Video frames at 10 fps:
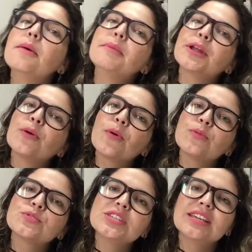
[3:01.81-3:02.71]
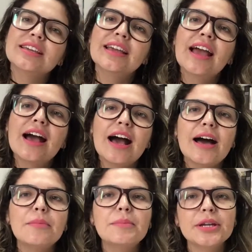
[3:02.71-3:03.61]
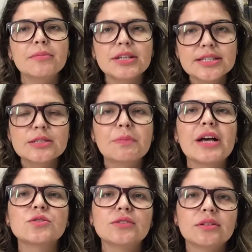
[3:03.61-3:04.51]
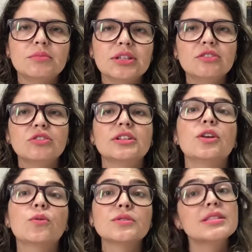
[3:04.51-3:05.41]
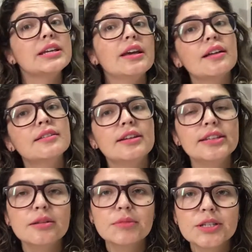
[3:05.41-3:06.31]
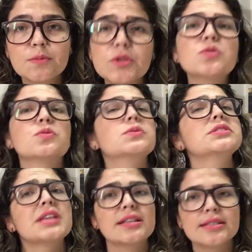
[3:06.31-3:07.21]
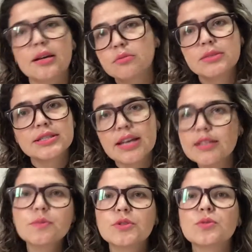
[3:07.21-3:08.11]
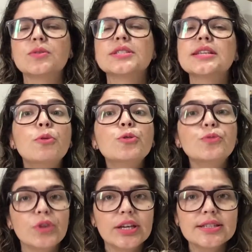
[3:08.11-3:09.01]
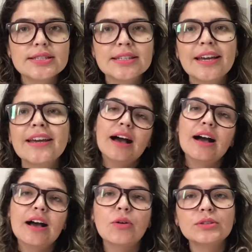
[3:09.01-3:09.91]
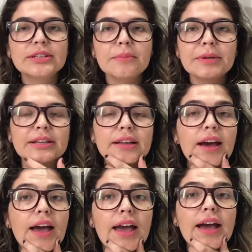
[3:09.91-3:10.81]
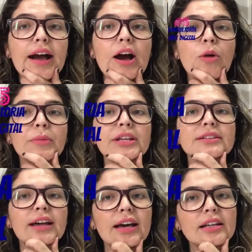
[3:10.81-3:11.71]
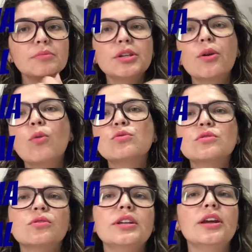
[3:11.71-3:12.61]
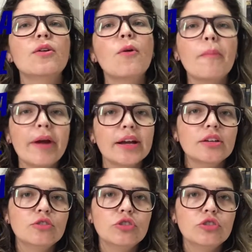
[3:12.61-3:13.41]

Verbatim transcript: para eu conseguir abrir mais espaço na minha agenda e conseguir atender mais pessoas, quem sabe umas 10 pessoas por vez. A outra meta é aumentar a minha consultoria com marketing